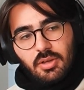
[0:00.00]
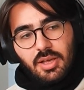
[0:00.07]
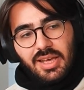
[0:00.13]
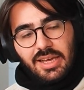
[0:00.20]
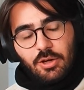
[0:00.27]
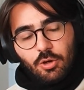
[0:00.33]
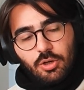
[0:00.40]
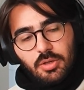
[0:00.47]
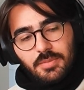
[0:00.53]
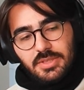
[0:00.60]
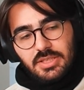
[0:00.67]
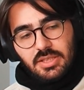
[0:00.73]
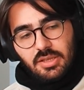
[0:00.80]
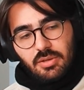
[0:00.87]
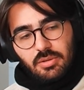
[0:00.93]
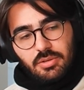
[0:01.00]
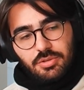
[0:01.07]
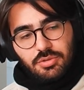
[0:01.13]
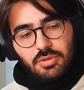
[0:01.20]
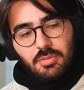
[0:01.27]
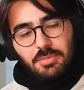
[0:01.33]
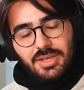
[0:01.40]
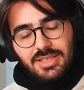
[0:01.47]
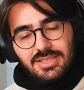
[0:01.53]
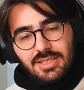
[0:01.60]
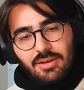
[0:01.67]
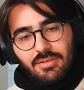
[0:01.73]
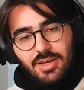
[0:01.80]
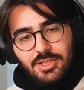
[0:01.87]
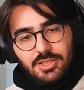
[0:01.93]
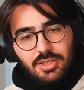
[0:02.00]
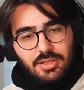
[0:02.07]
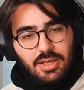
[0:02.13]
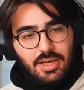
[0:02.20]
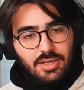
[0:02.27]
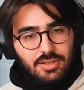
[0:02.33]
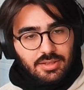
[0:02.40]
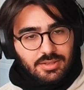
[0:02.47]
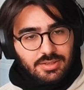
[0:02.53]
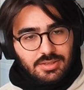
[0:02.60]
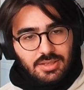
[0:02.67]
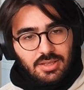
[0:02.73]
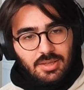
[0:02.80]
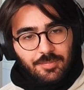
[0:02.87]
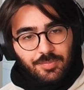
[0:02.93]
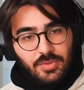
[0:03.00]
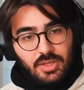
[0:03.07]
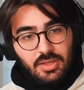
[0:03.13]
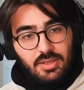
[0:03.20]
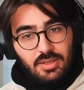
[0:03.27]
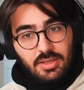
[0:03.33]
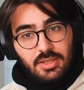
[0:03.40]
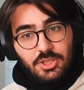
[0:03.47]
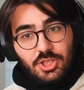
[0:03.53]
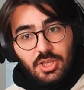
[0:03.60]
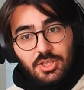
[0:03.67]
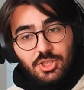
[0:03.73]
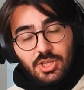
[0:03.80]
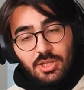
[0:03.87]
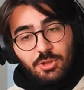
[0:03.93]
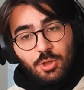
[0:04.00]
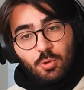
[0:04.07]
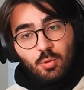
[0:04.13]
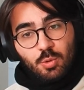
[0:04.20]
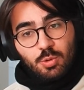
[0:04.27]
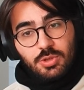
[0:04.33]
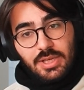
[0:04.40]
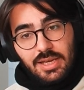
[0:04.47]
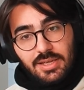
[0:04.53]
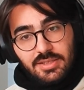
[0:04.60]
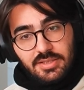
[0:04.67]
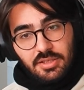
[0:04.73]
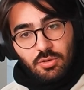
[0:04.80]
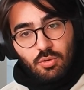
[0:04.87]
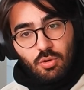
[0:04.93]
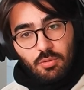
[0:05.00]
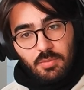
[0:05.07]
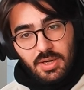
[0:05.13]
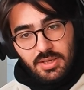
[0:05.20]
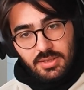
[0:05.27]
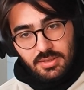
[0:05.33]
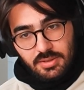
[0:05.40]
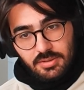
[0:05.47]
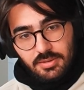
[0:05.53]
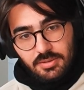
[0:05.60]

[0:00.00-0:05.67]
ekonomi sıkılaşıyor. Biraz yavaşladı herkes. Çalışanların %50'sini kovmak